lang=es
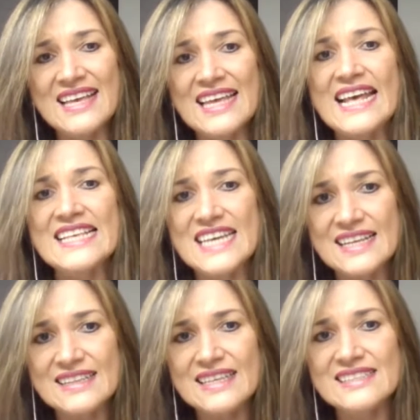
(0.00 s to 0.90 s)

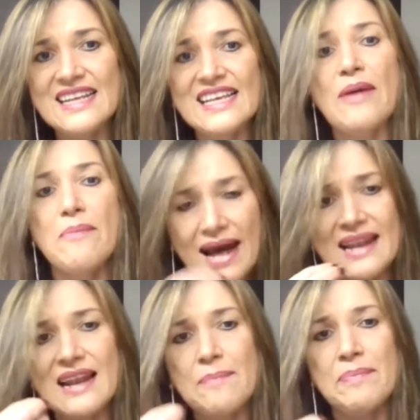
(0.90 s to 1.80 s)
creyentes de que
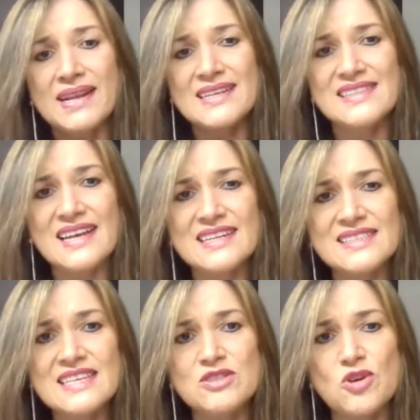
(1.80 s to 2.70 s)
vale la pena este
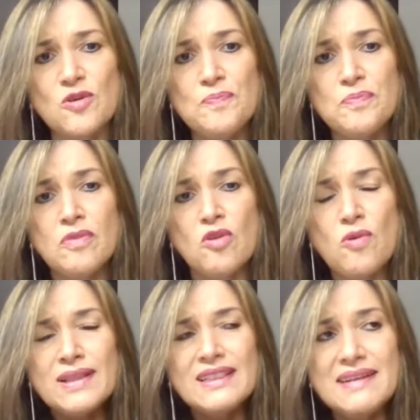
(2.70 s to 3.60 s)
ejercicio?
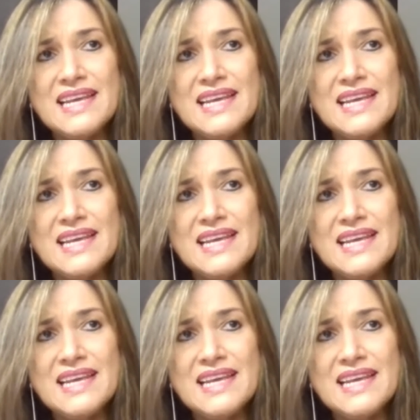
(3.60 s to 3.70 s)
Cuéntame,